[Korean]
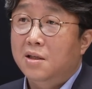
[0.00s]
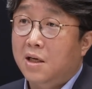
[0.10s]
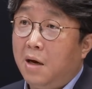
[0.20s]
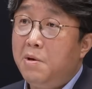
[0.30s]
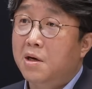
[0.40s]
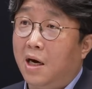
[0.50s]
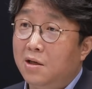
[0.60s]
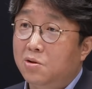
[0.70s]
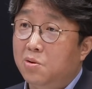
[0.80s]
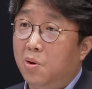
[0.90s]
가면
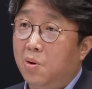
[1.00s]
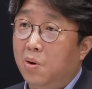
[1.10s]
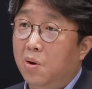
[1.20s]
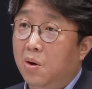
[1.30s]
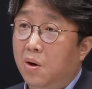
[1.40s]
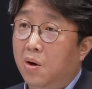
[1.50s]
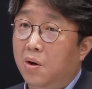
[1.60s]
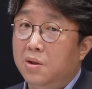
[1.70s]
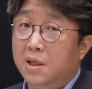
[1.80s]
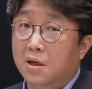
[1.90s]
갈수록
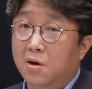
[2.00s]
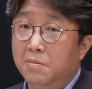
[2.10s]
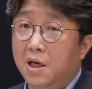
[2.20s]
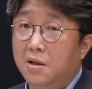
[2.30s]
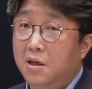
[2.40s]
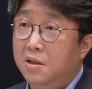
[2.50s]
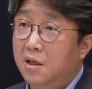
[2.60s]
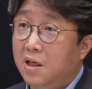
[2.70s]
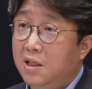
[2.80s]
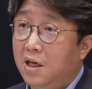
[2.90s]
어 이제 검사들이
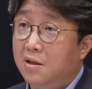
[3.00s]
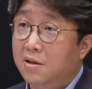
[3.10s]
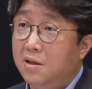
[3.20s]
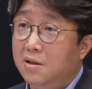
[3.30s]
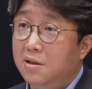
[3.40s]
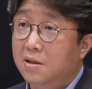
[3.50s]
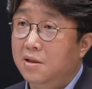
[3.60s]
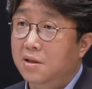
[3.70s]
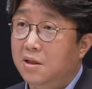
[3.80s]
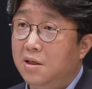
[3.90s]
이제
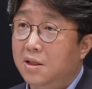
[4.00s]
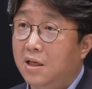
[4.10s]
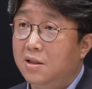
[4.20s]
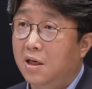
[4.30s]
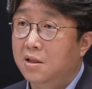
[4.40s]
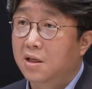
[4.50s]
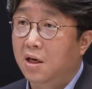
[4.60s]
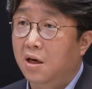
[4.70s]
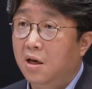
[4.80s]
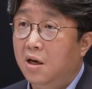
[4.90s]
기자들을 사실상
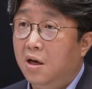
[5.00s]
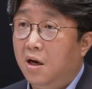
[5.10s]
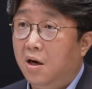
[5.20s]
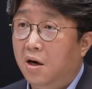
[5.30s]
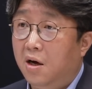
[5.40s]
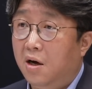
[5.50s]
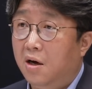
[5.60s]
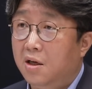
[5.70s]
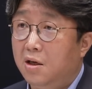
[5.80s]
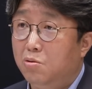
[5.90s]
이제 어,
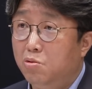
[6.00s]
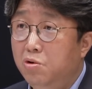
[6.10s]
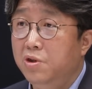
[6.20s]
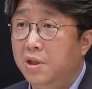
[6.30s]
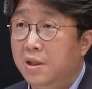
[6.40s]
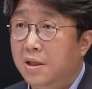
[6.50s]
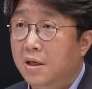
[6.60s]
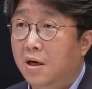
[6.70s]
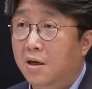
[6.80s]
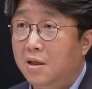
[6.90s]
이 누른
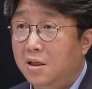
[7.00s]
어,